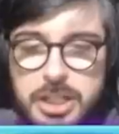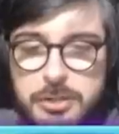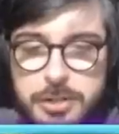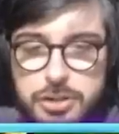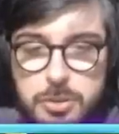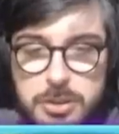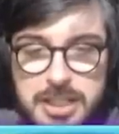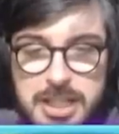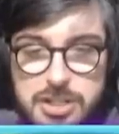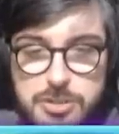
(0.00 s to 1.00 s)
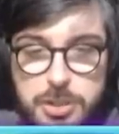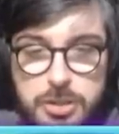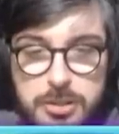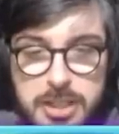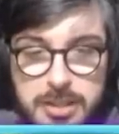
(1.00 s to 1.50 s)
é que eu vejo quanto daqueles bichos
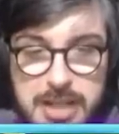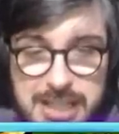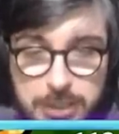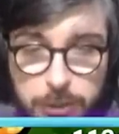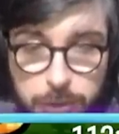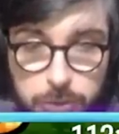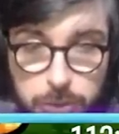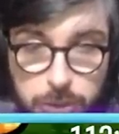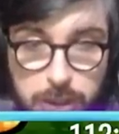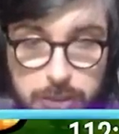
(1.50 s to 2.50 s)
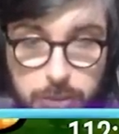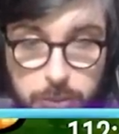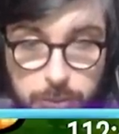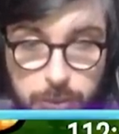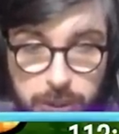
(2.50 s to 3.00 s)
eu tenho? Ah, salvou tudo, ó. Tô
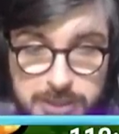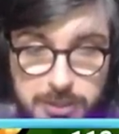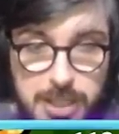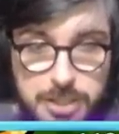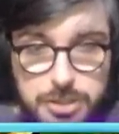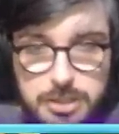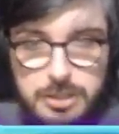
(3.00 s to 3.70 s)
com dois, eu acho.